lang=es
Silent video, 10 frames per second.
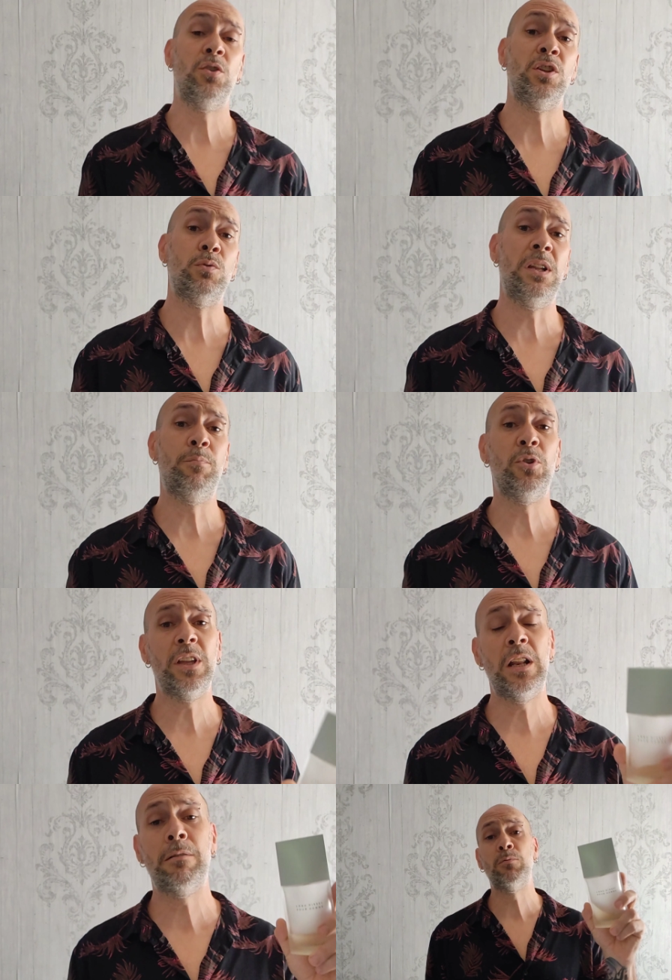o de toilette
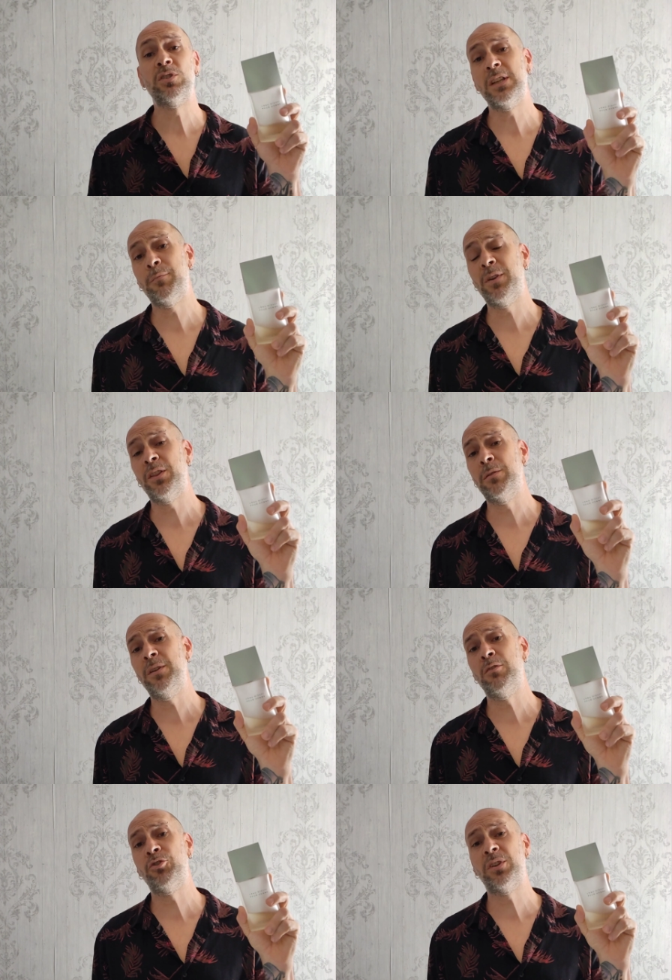porque la vamos a
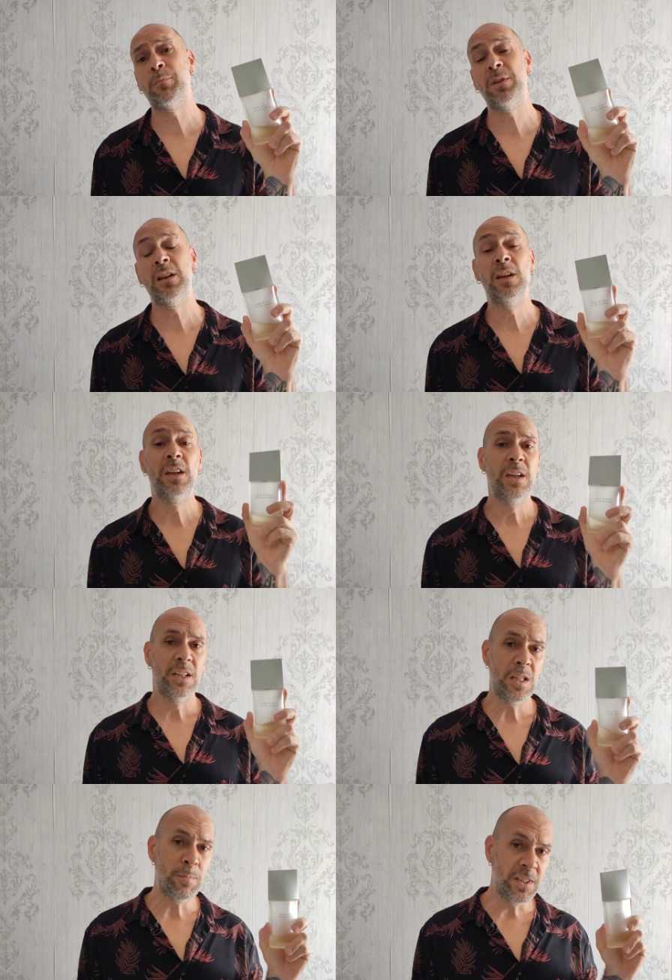percibir en nuestra piel,
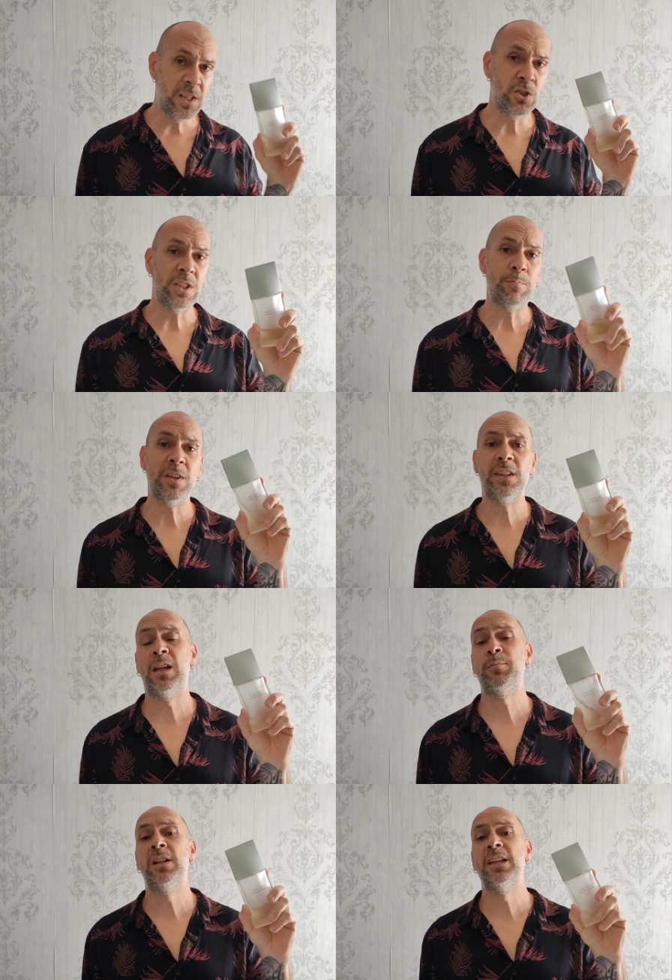dependiendo también de
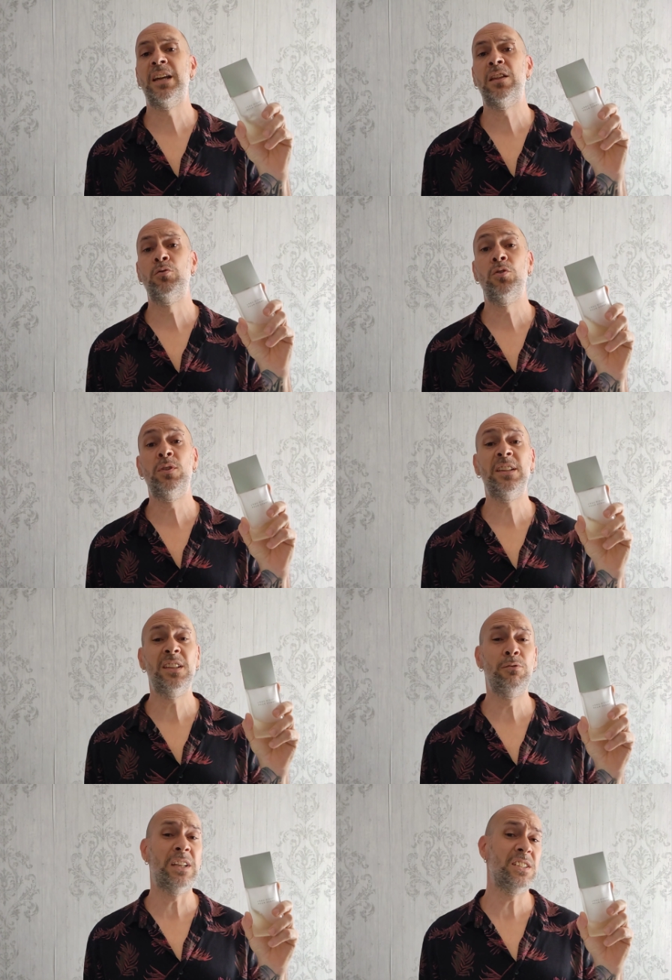la piel de cada uno,
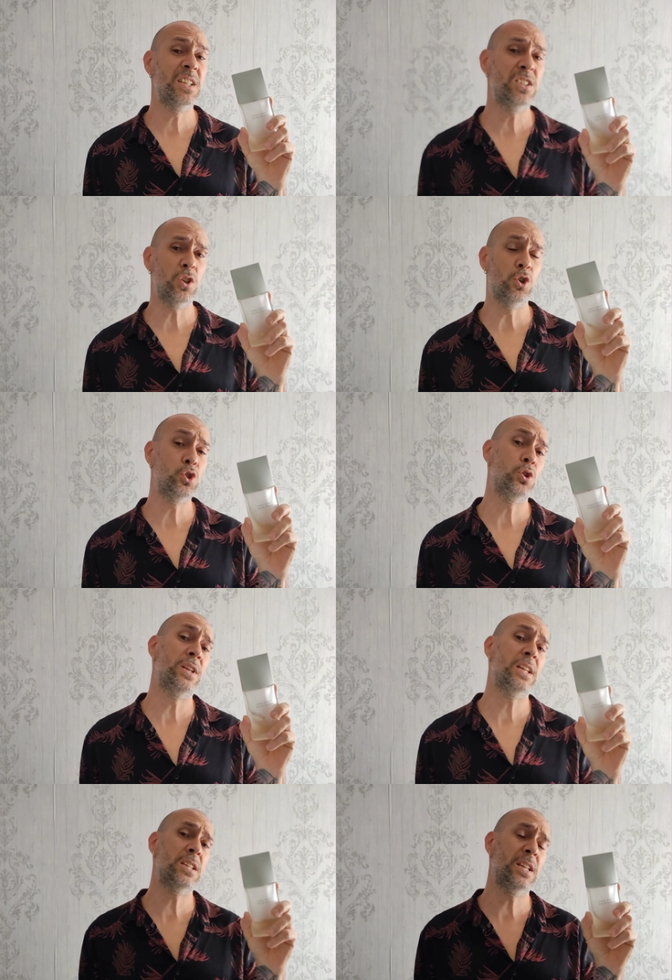durante unas 6-8
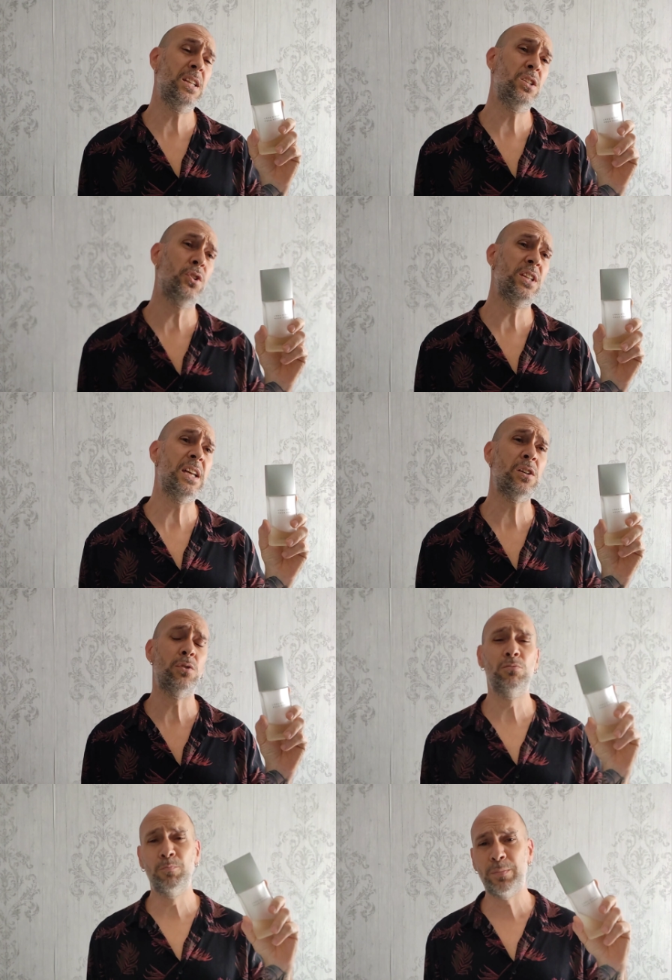horas y yo diría
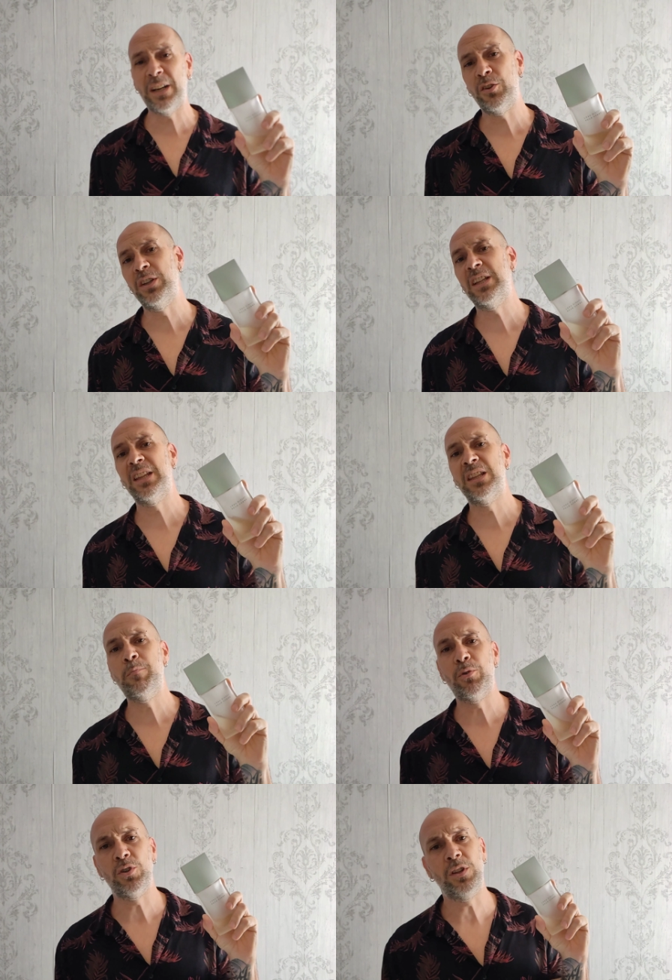con un par de horitas de
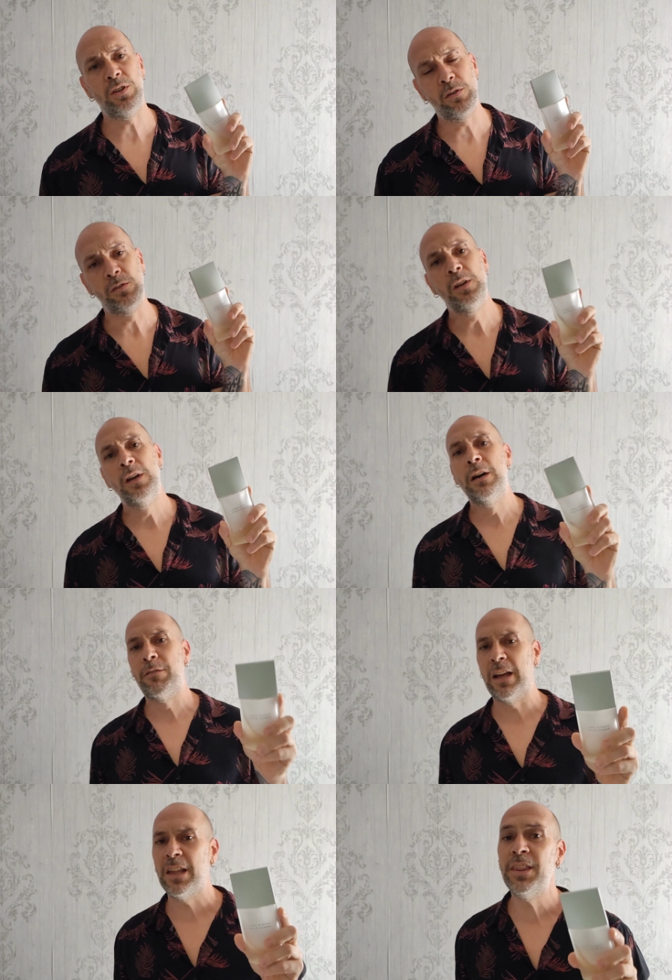proyección.
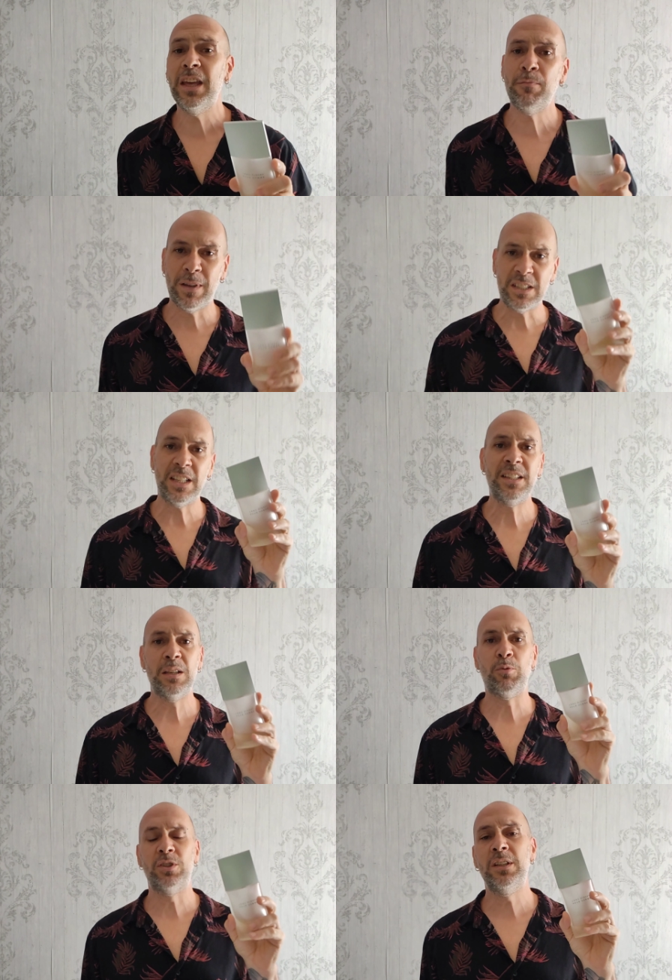Fragancia
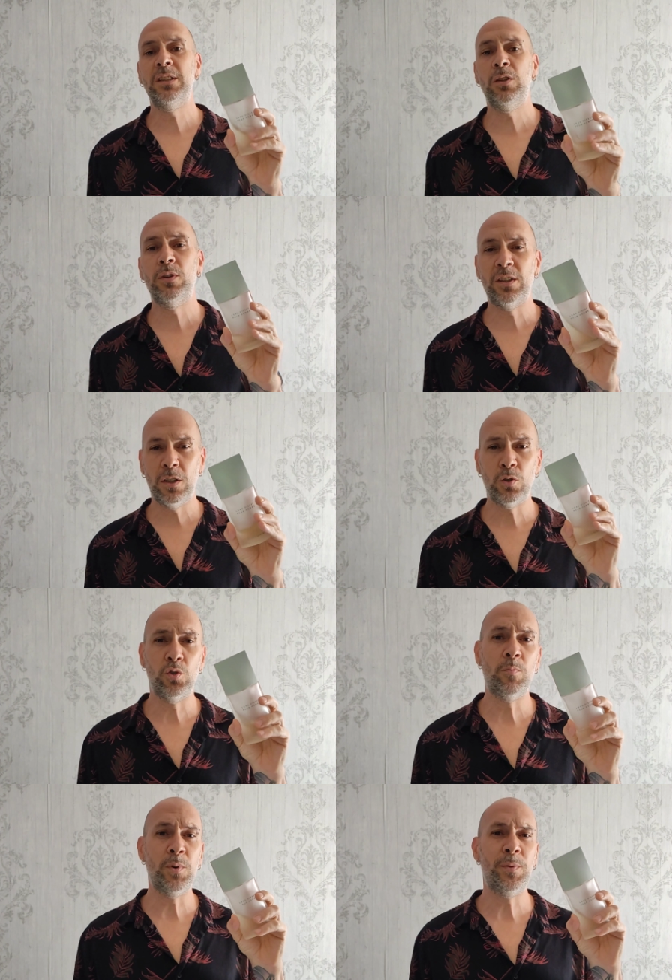bastante potente durante sus
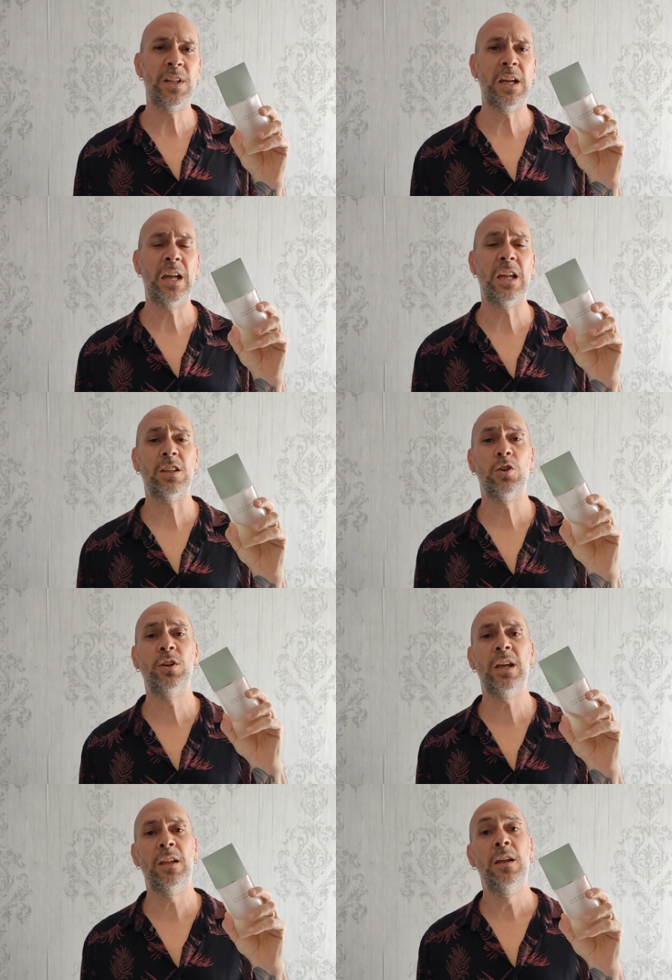dos primeras
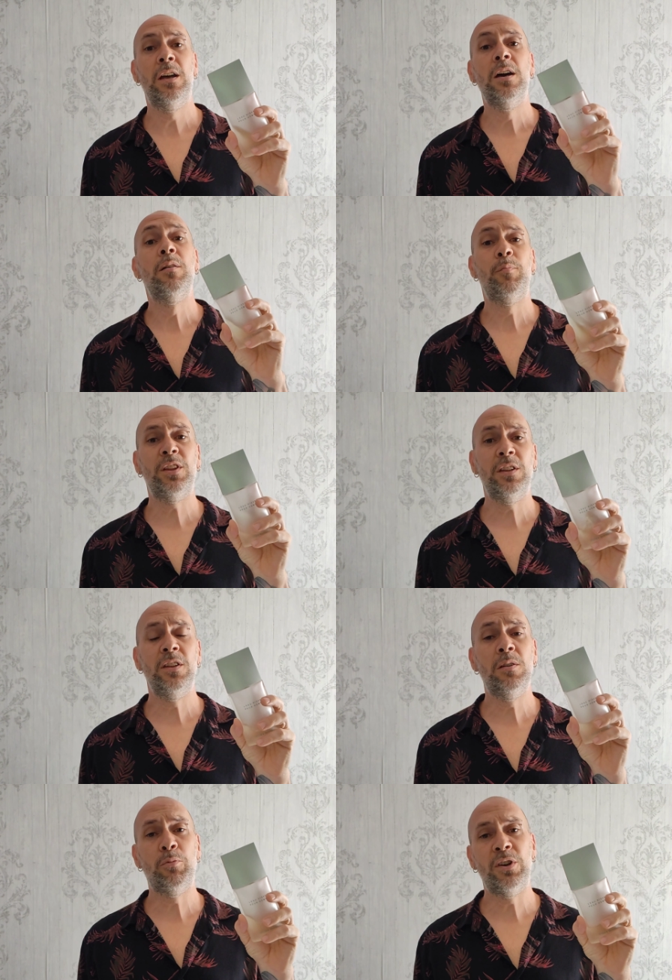horas,
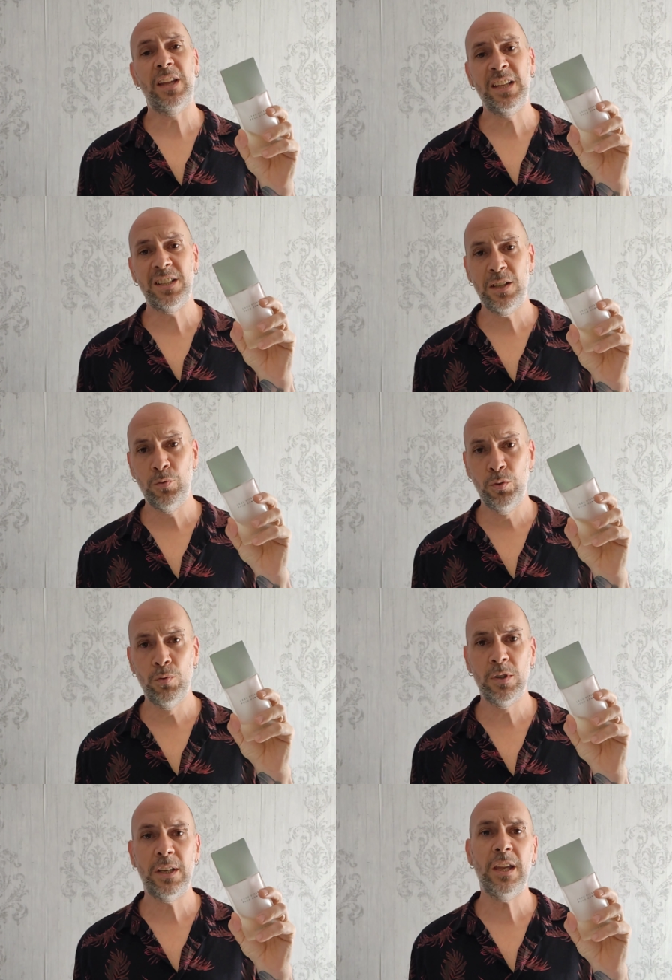precedido por ese
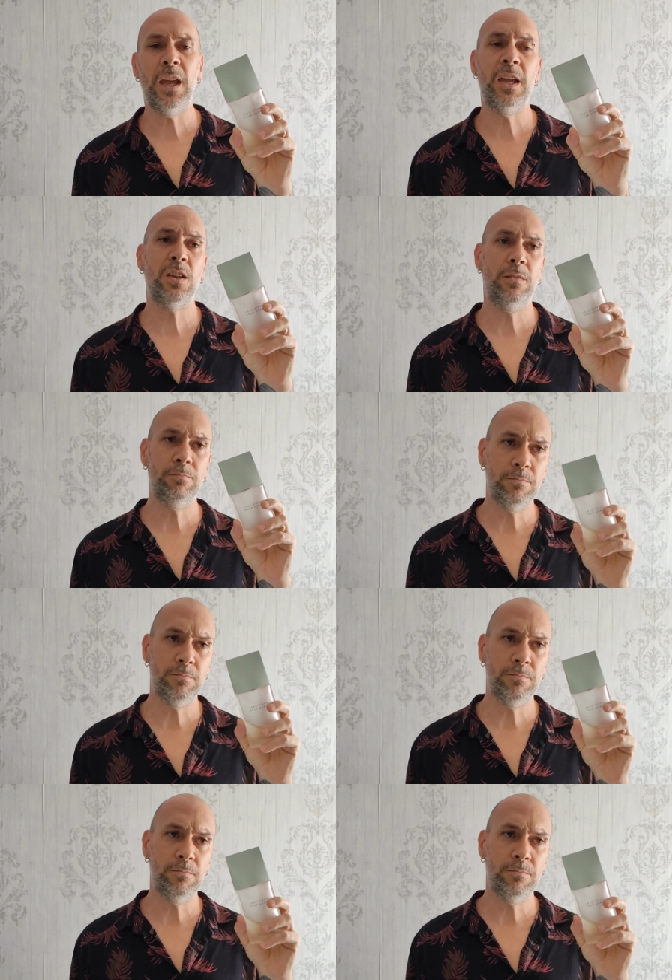yuzu que